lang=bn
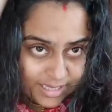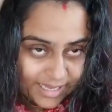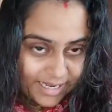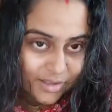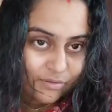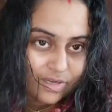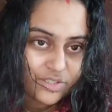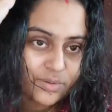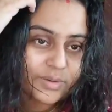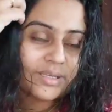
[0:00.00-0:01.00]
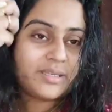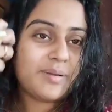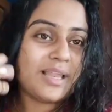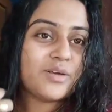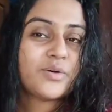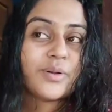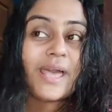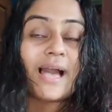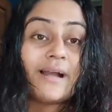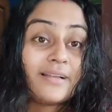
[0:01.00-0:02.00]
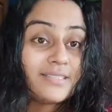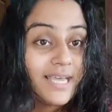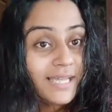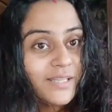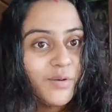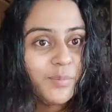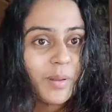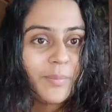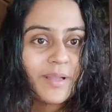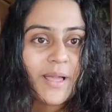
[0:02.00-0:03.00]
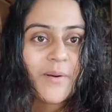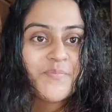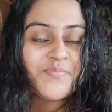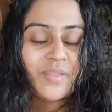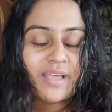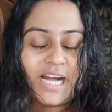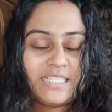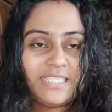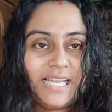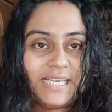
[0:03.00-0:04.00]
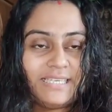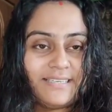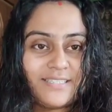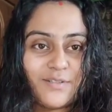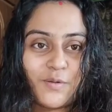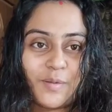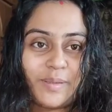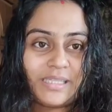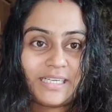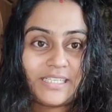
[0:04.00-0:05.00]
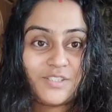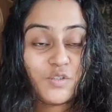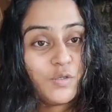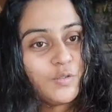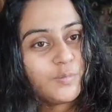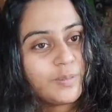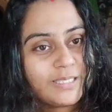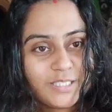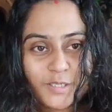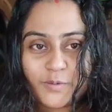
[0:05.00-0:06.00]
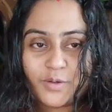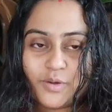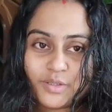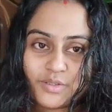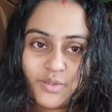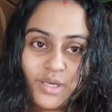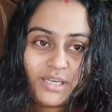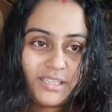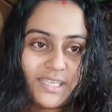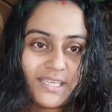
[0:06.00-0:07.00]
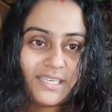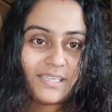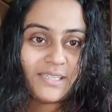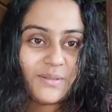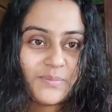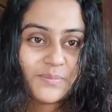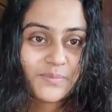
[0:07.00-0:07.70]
হেয়ারটা ওয়াশ করে নিই ভালো করে আর ছাদেও পাপা না গাছ লাগিয়েছে ধনে পাতা গাছ চলো তোমাদের সেগুলো একটু দেখিয়ে দিই